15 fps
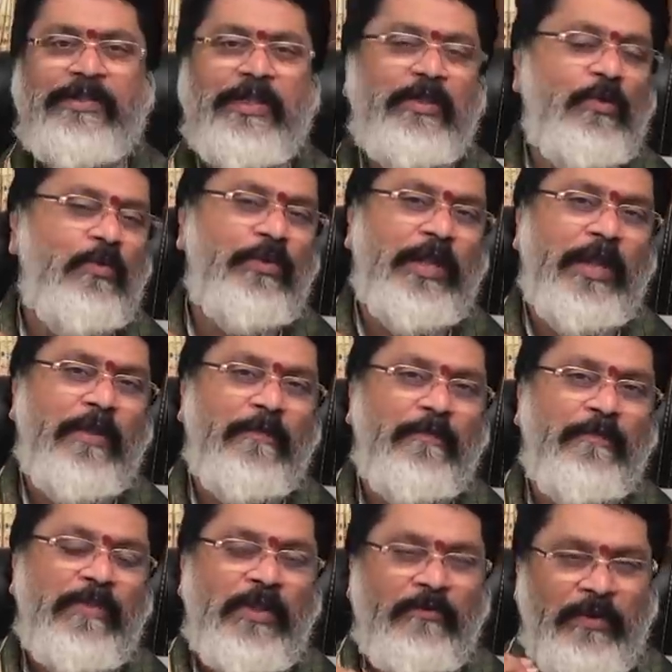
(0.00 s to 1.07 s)
స్థితులు ఉంటాయి
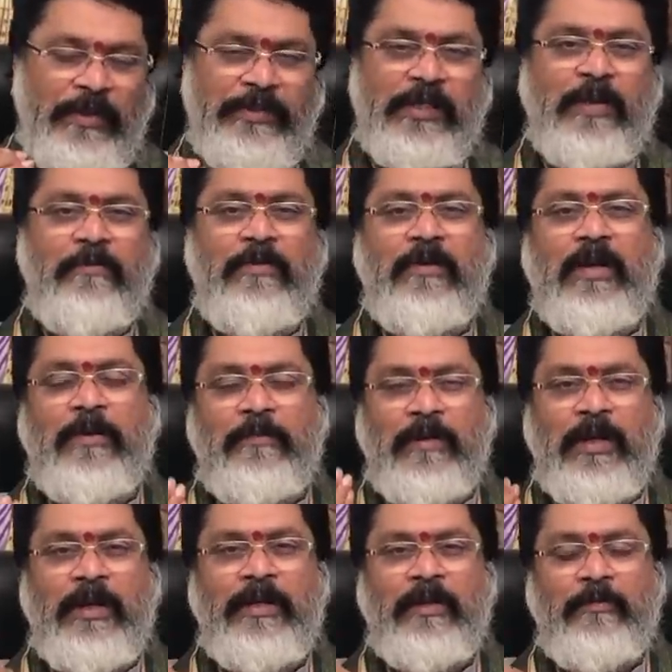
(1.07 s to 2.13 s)
ఫర్ ఎగ్జాంపుల్
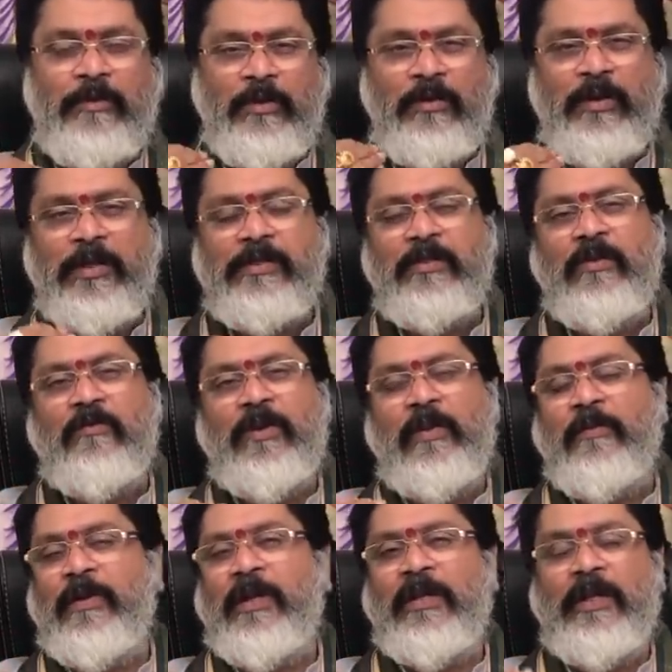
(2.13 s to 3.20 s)
అమ్మగారికి మిథున రాశిలో వాళ్ళ
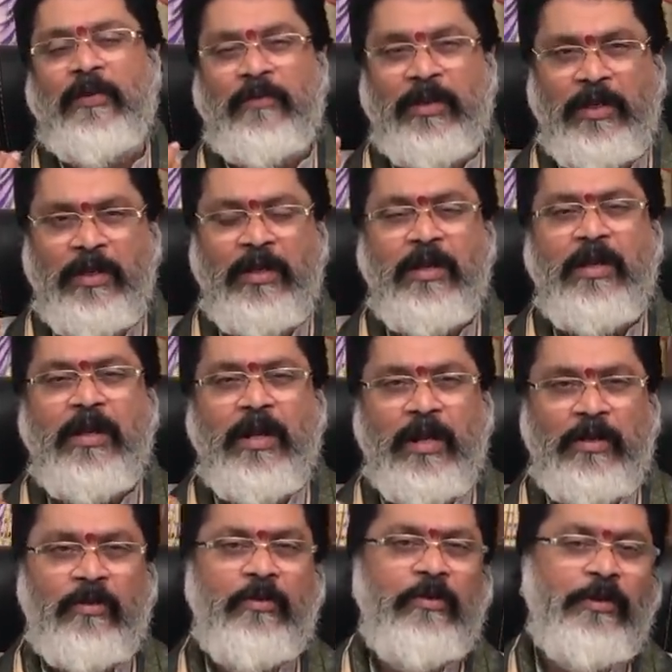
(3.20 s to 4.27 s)
అమ్మగారికి ఏమైనా
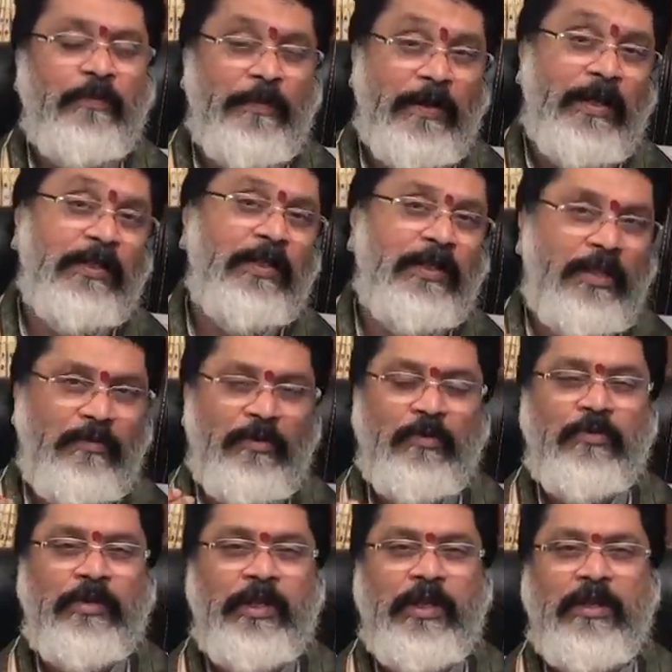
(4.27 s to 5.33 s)
అనారోగ్య పాత దేవుని
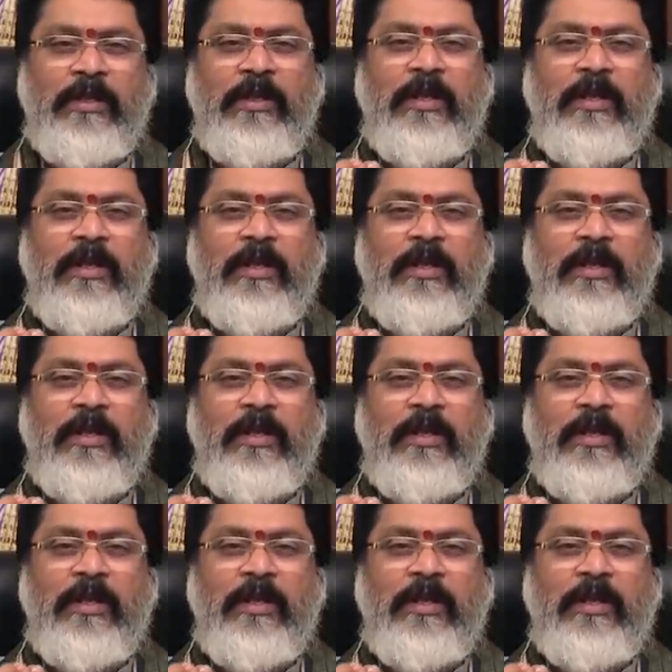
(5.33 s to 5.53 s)
ఉంటే